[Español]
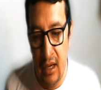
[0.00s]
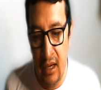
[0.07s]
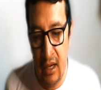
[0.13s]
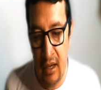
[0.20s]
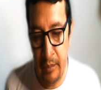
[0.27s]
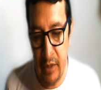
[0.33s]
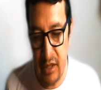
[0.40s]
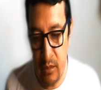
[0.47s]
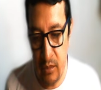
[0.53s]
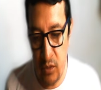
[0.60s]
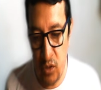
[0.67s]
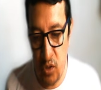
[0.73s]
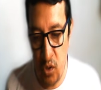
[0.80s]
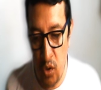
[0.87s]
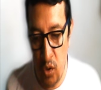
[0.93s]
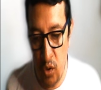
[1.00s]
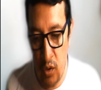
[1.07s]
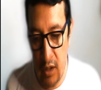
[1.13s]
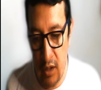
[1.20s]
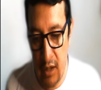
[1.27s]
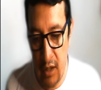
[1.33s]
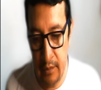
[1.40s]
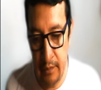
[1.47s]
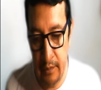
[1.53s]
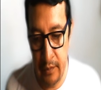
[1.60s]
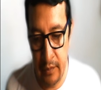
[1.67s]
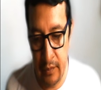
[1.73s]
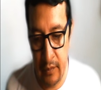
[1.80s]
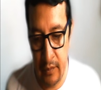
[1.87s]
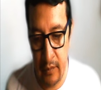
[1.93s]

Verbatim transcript: empecemos con, em,